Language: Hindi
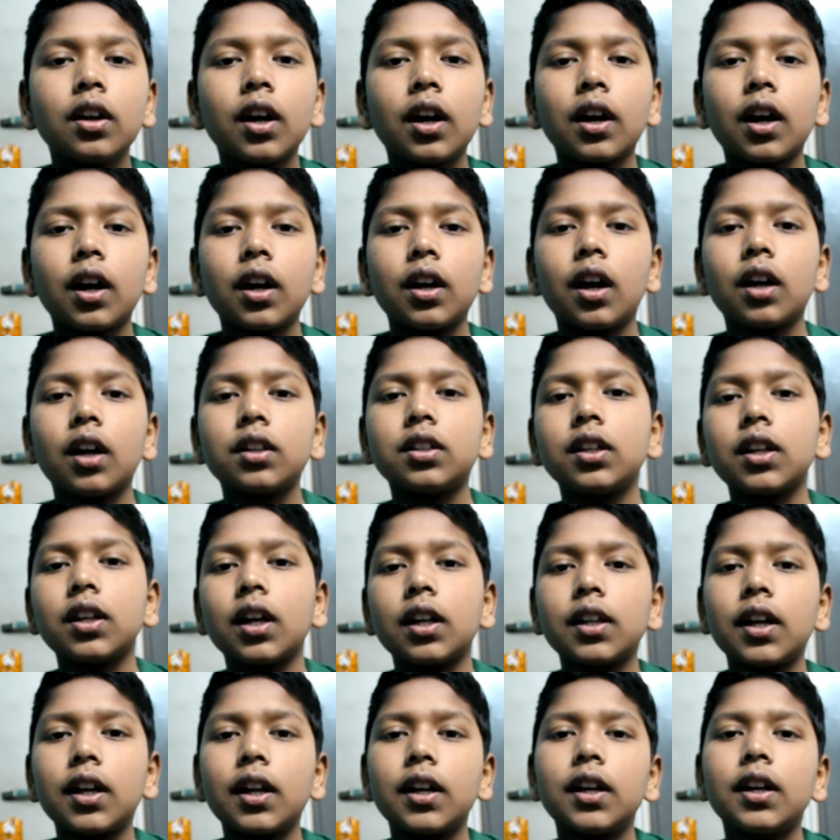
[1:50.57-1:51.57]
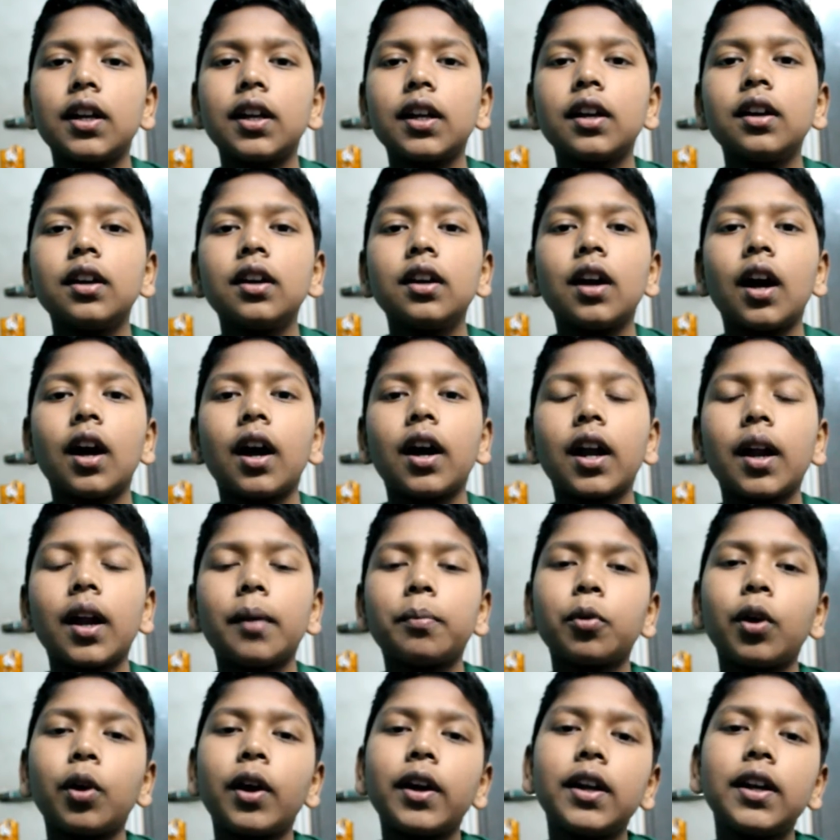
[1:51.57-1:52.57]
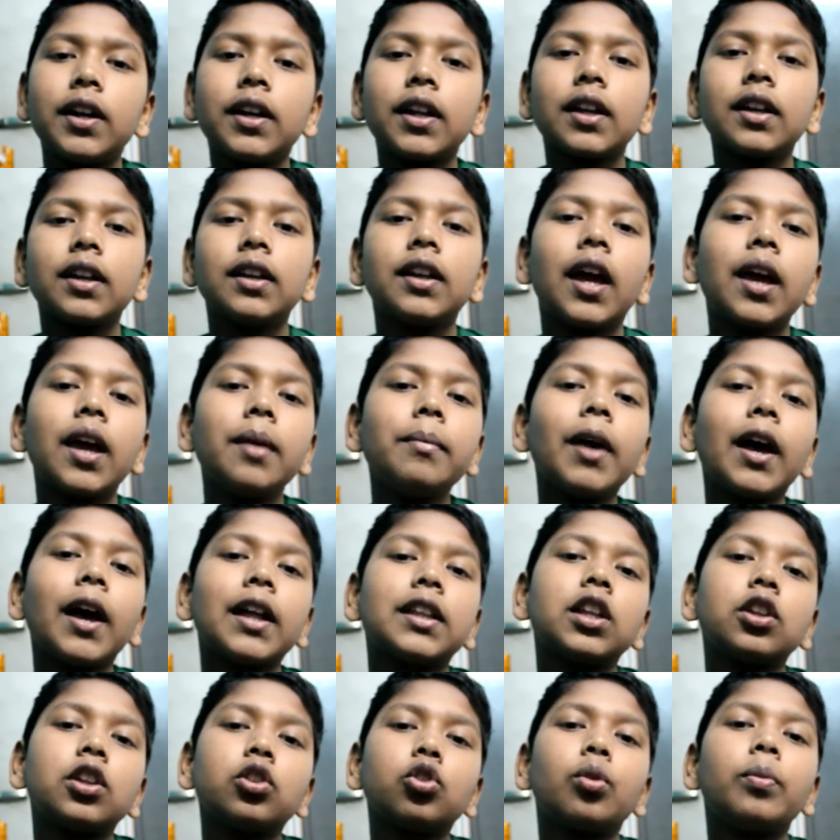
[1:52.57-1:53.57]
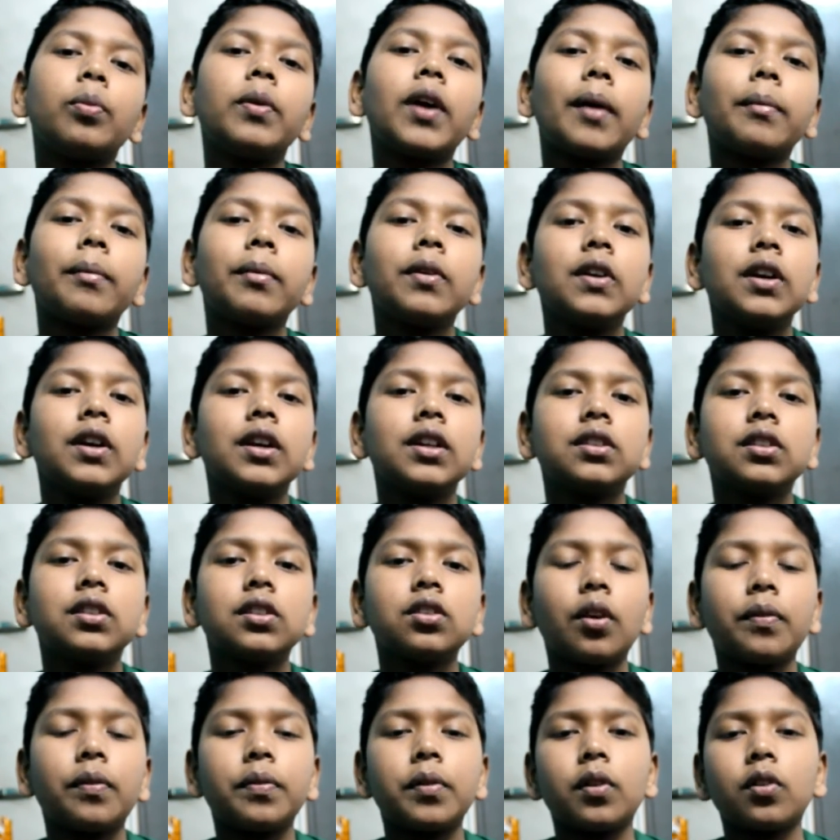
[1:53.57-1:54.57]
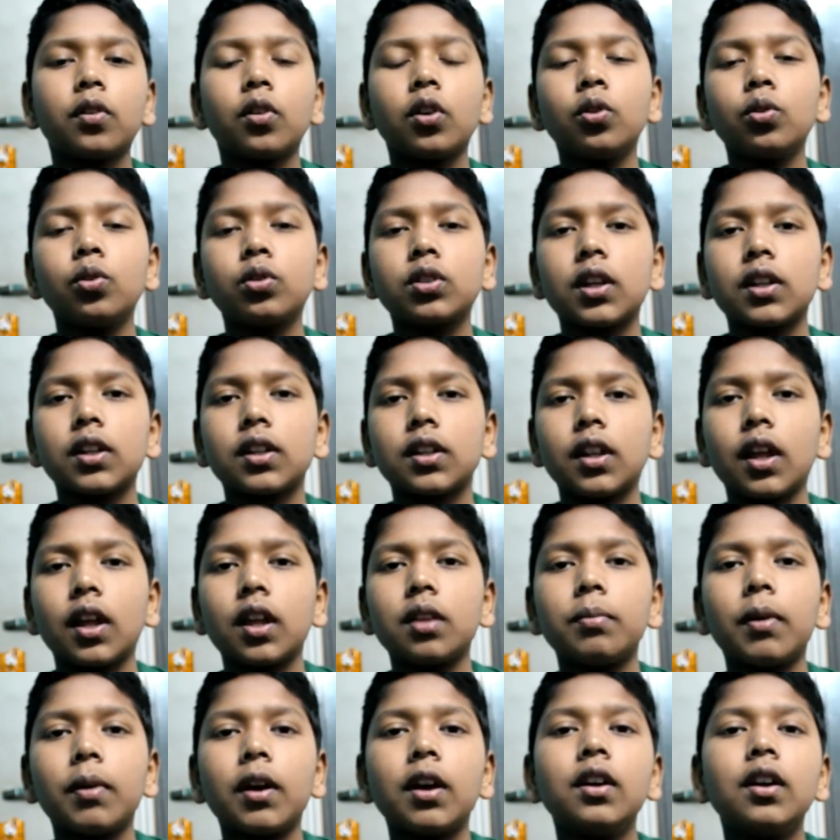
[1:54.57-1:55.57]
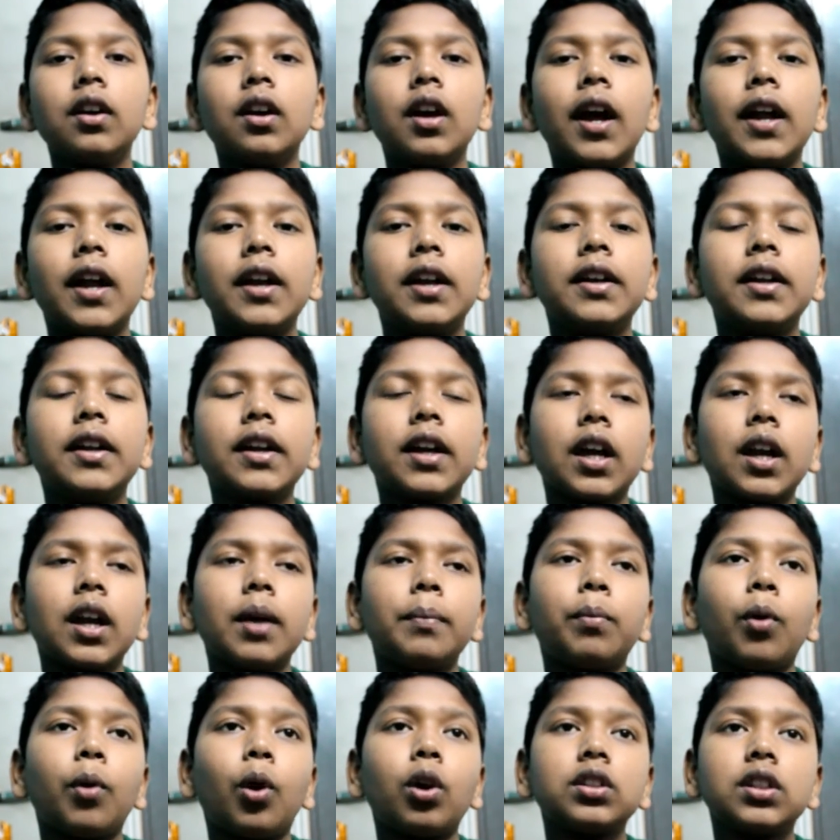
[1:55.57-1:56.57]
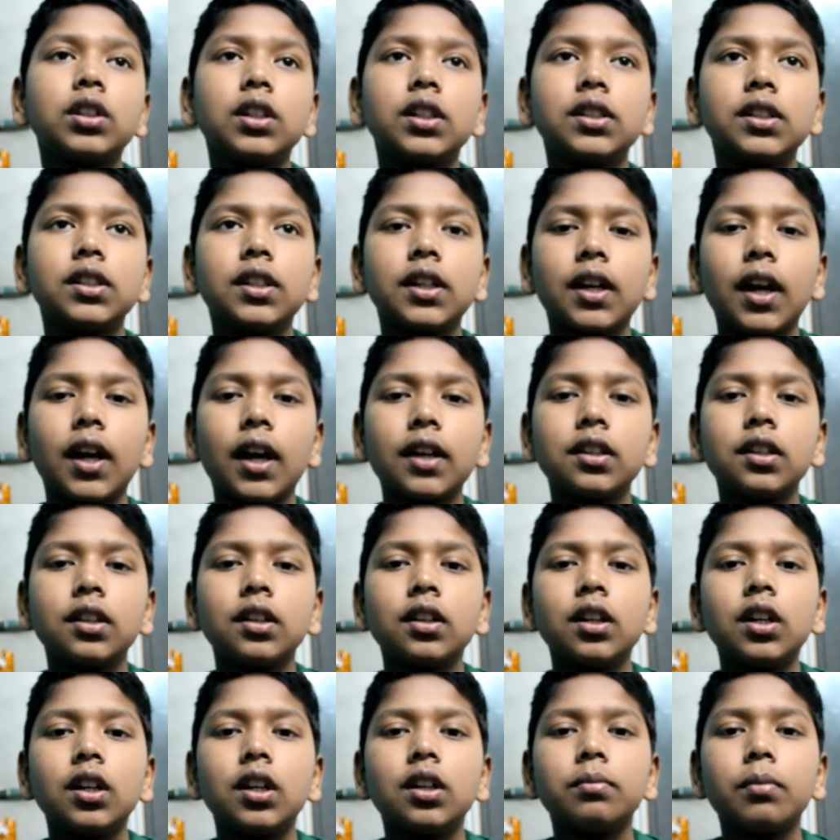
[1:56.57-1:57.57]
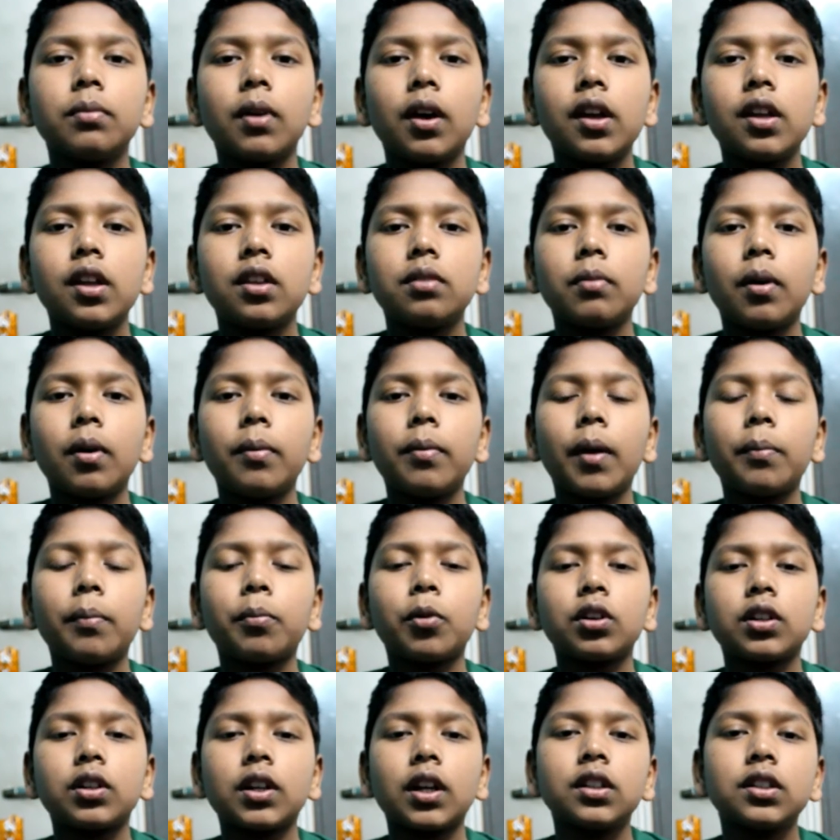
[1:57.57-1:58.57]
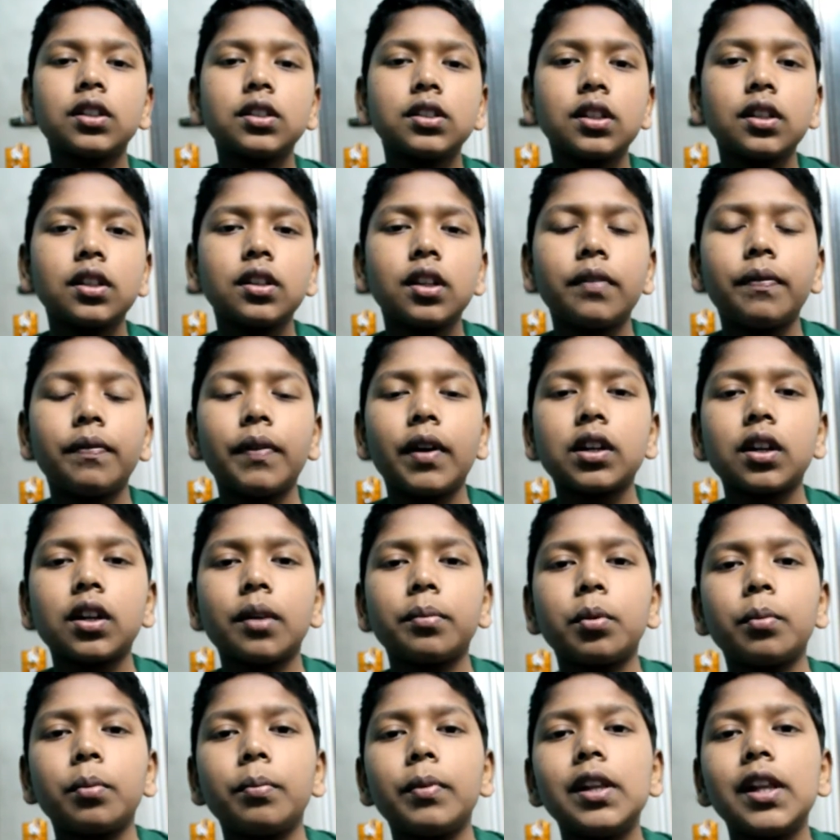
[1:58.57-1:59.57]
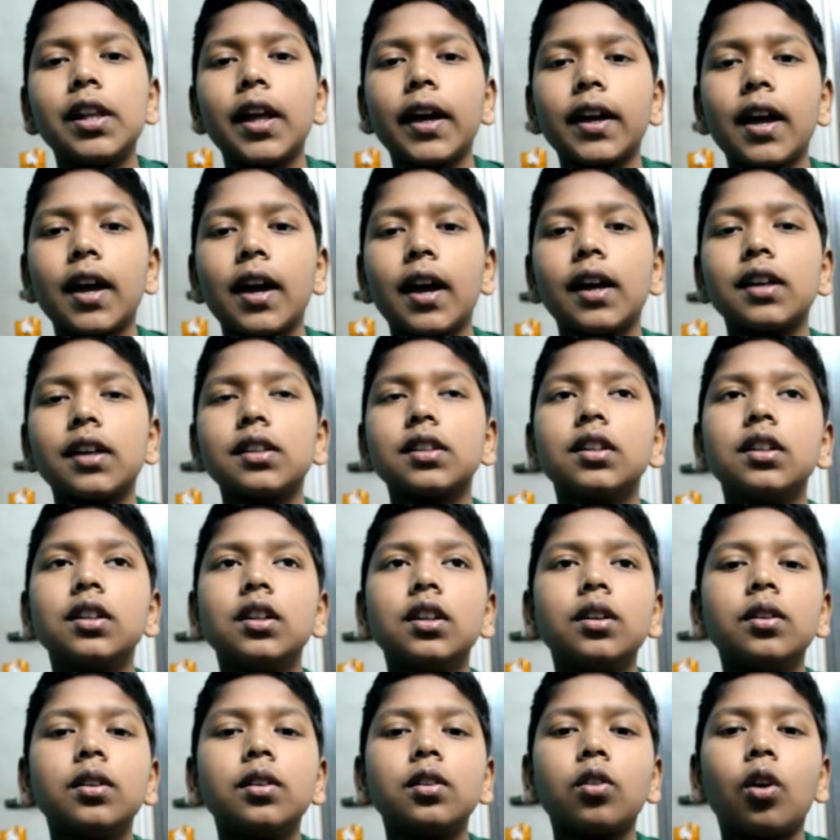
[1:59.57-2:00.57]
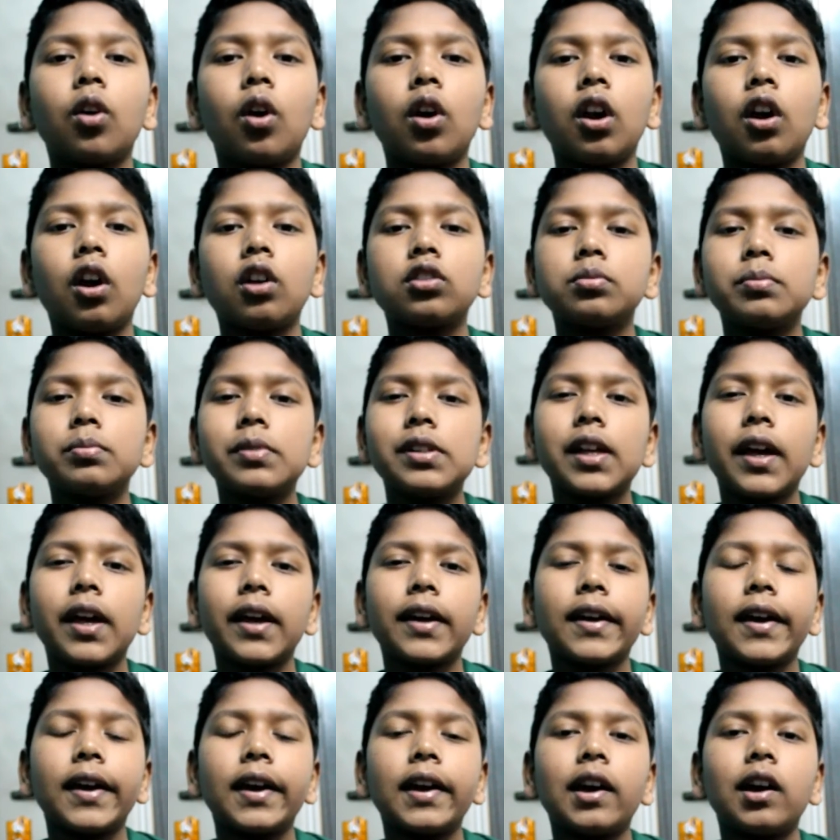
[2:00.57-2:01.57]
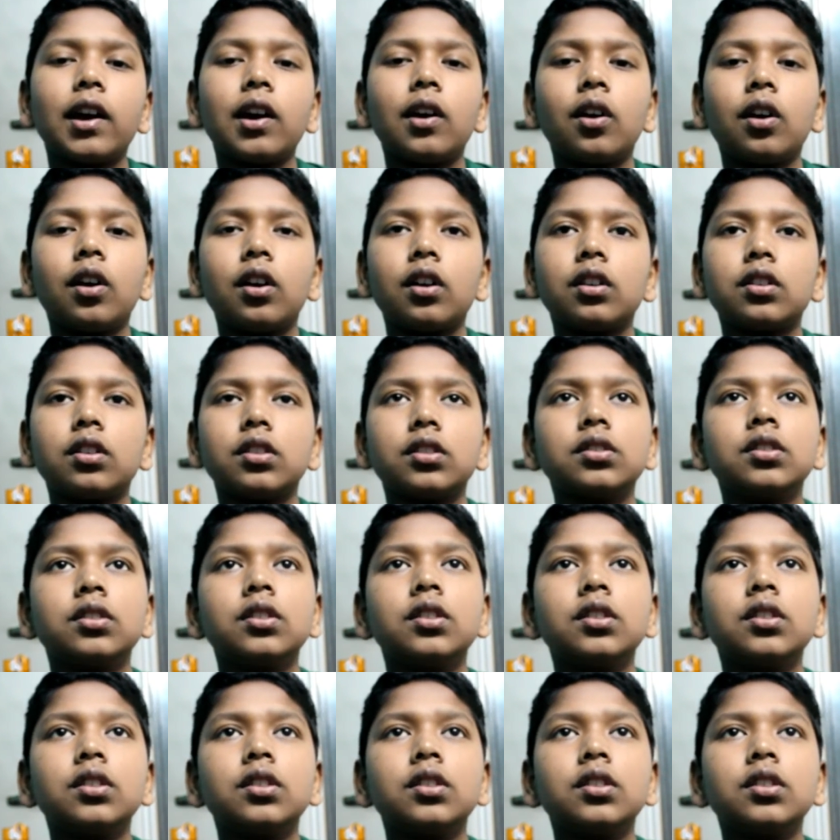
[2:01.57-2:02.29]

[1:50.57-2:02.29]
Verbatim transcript: अच्छे खासे एडिटिंग अगर आपको एडिटिंग नहीं भी आती है तो भी आप इस सॉफ्टवेयर को यूज़ कर सकते हैं इसमें एडिटिंग करना बहुत ही ईजी है इसमें इसमें भी आपको ट्रांजेक्शन इफेक्ट आपको मिल जाएंगे गैस कॉल आउट्स मिल जाएंगे और